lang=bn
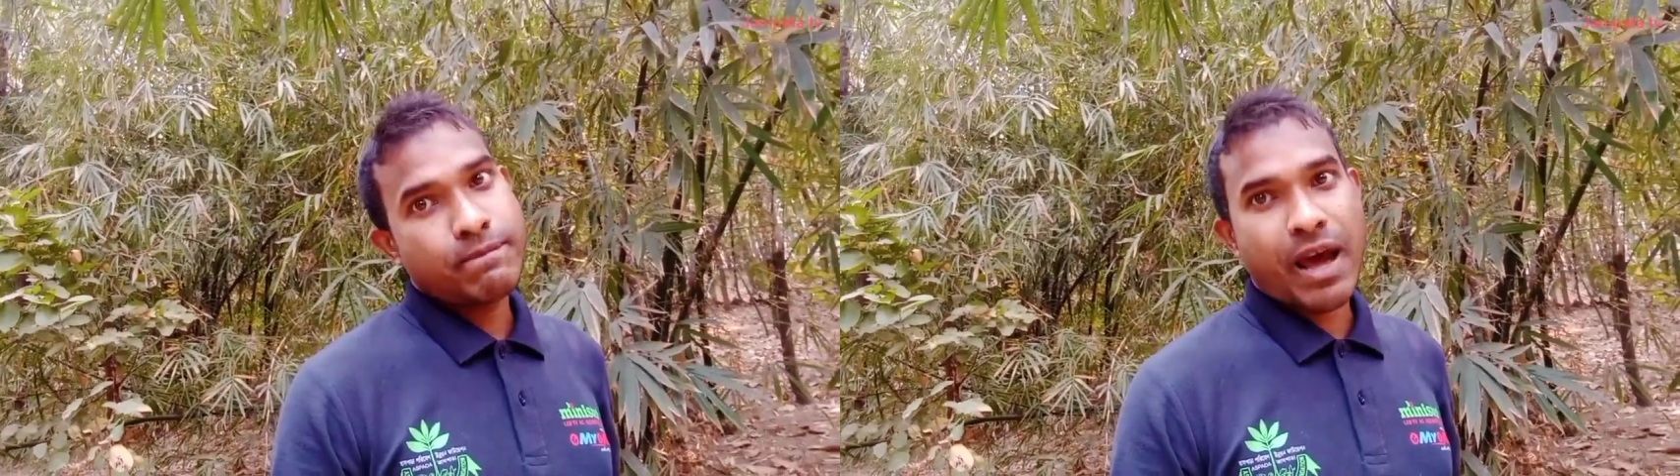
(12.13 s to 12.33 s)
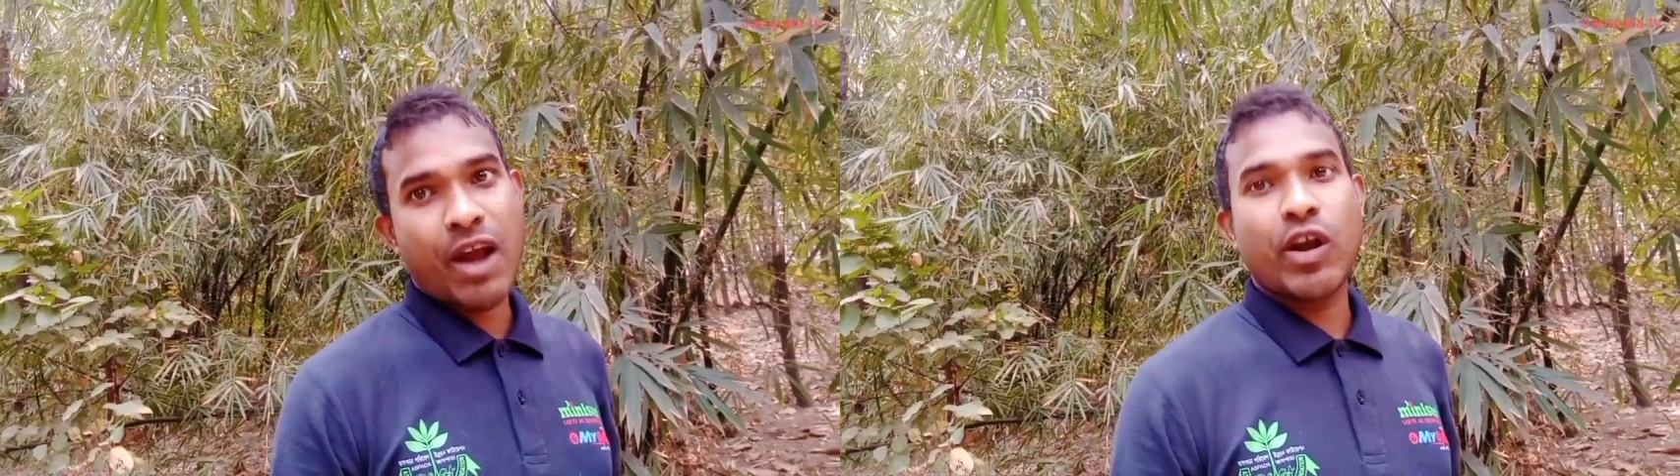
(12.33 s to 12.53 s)

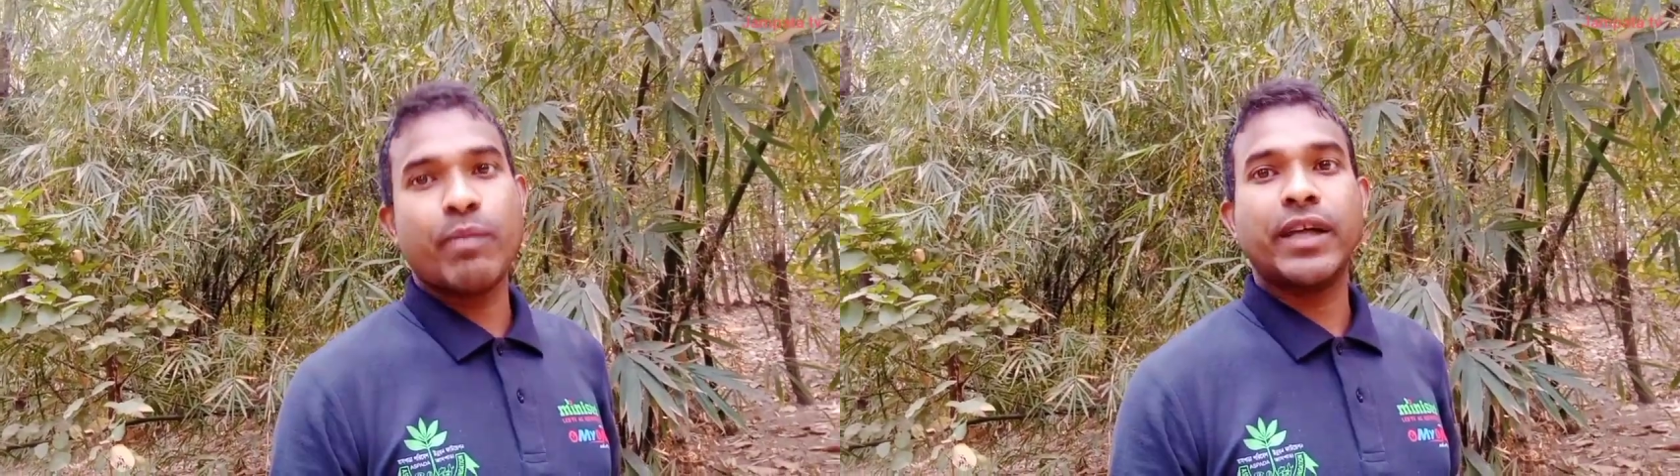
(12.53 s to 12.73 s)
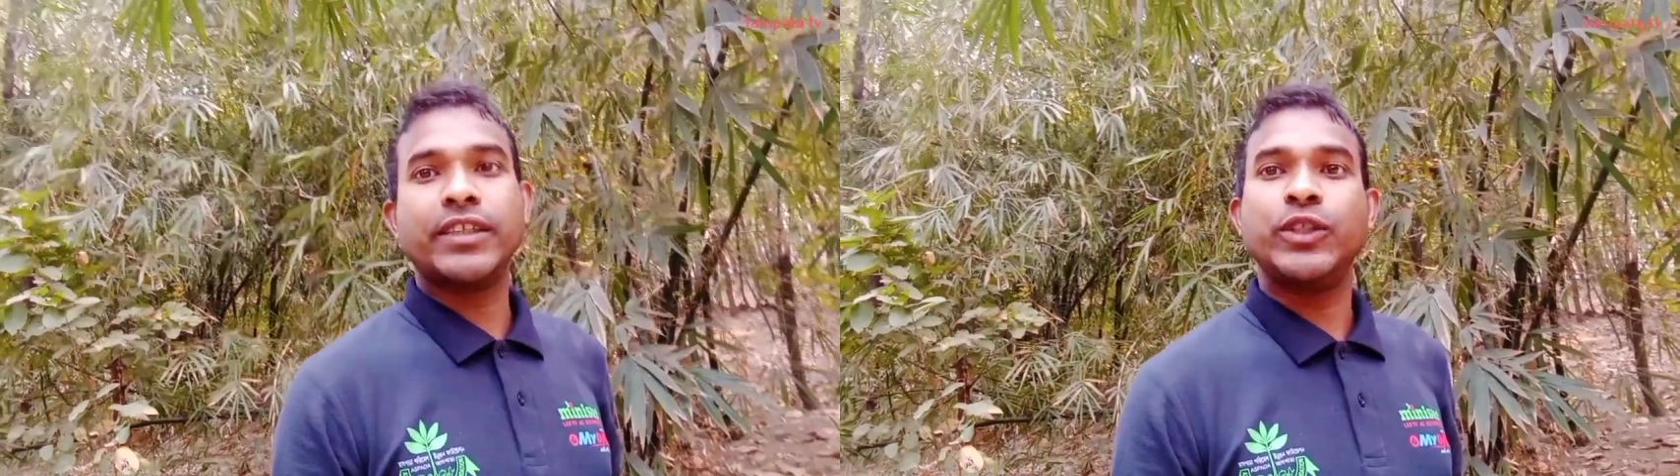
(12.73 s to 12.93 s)
বারোটা
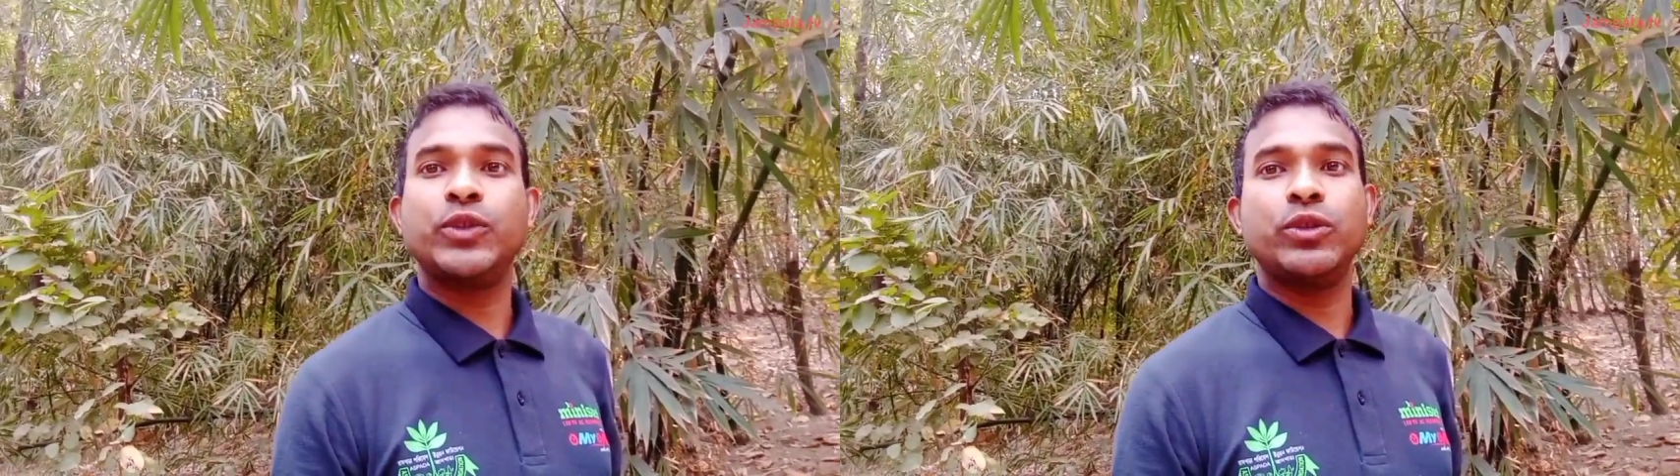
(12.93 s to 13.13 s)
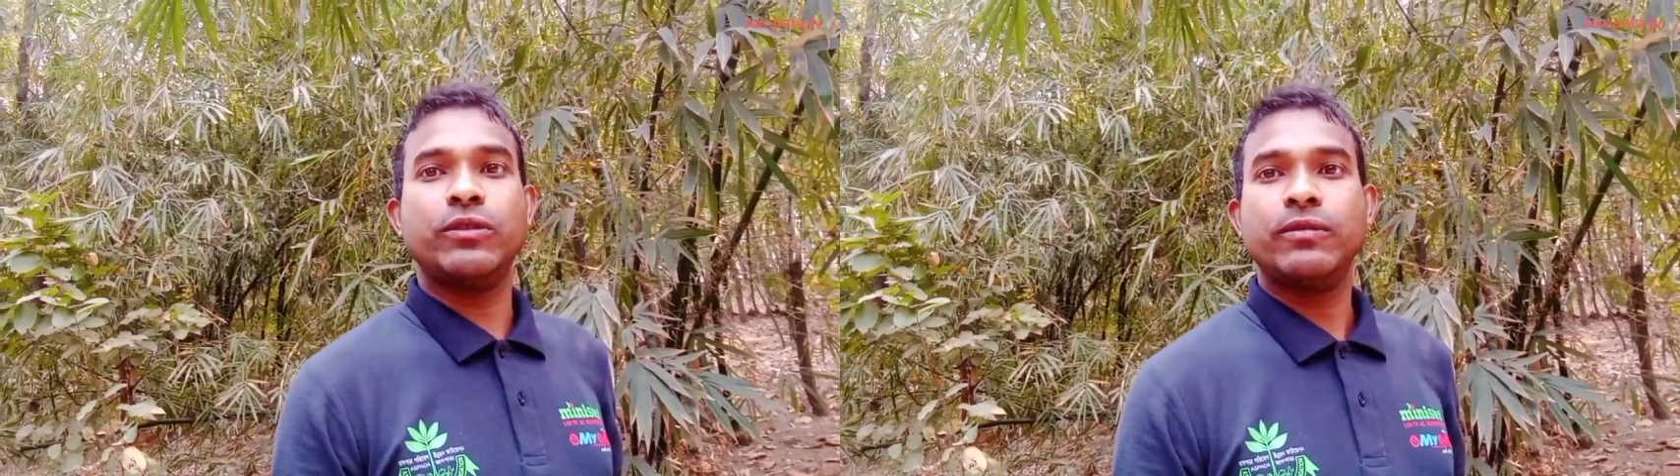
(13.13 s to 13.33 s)

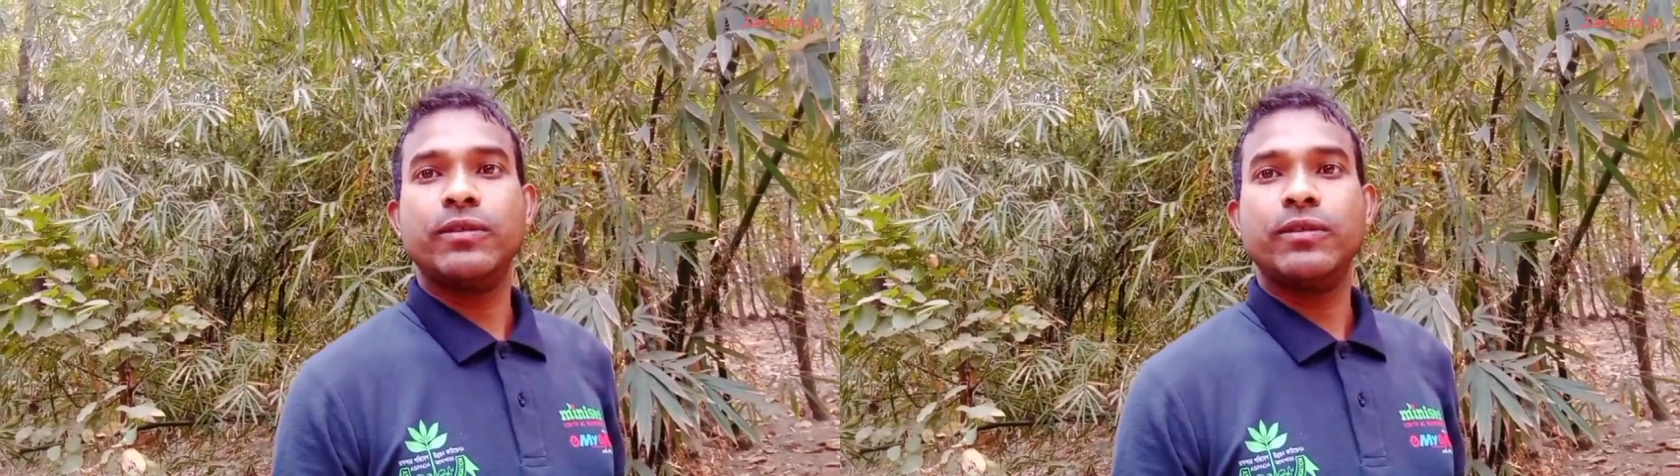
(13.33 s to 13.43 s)
বাজাইছুন